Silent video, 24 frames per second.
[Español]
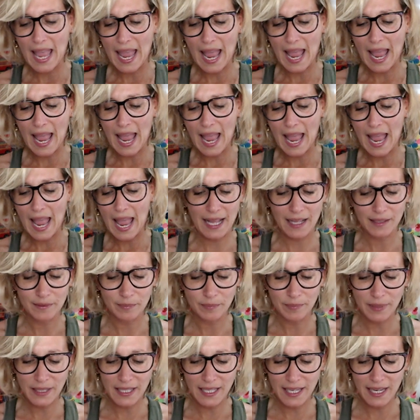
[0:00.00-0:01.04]
Acá,
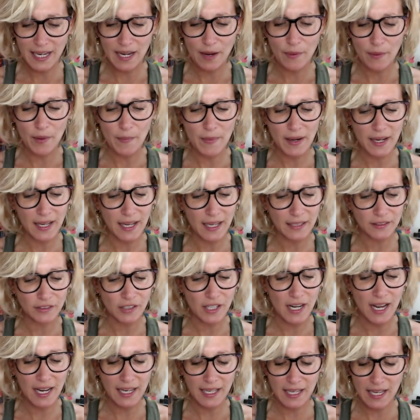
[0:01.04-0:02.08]
esperen que les voy marcando
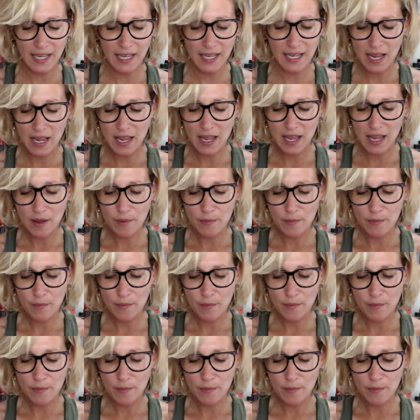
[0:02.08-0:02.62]
las que